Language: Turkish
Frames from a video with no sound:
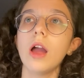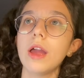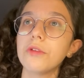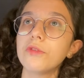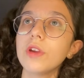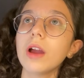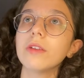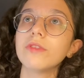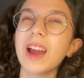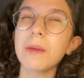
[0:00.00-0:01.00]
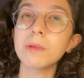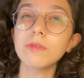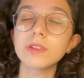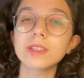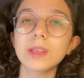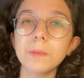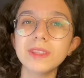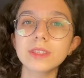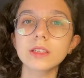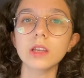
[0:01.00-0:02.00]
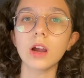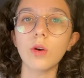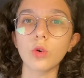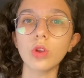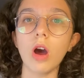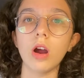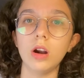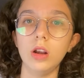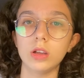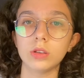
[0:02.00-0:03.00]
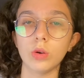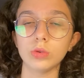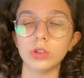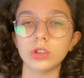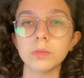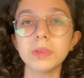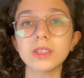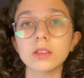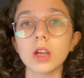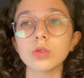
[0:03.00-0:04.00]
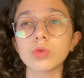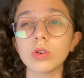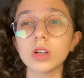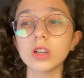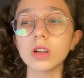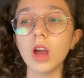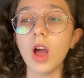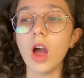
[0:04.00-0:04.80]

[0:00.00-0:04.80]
E, ee, VIP fizikte bir tık daha konu ağırlıklı olduğu için bir tık daha soruları